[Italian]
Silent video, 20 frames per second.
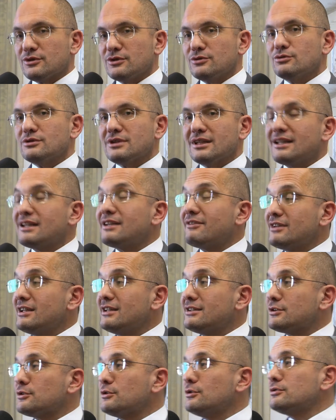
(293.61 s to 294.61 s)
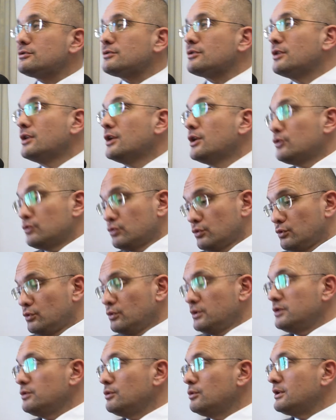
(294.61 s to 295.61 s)
di tutte le rive del Tronto su
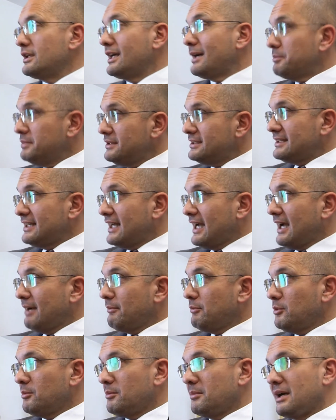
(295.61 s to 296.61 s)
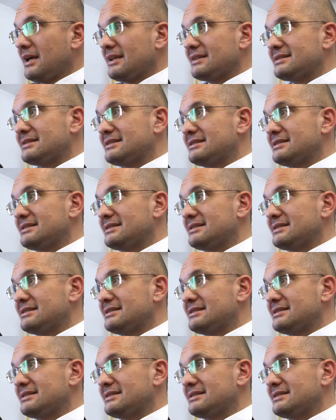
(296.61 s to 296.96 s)
cui noi abitiamo ma